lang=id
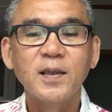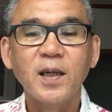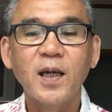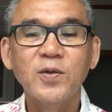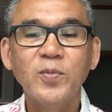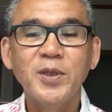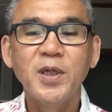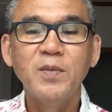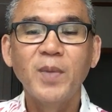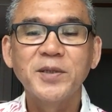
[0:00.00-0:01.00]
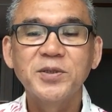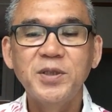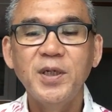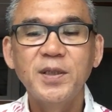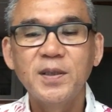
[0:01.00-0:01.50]
lalu menjadi
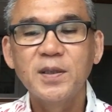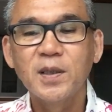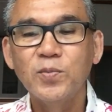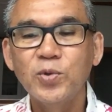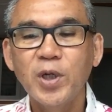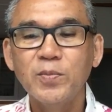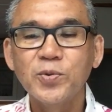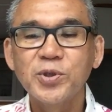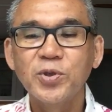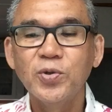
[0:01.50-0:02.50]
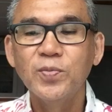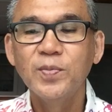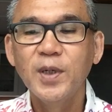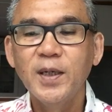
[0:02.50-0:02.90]
masjid, kemudian museum,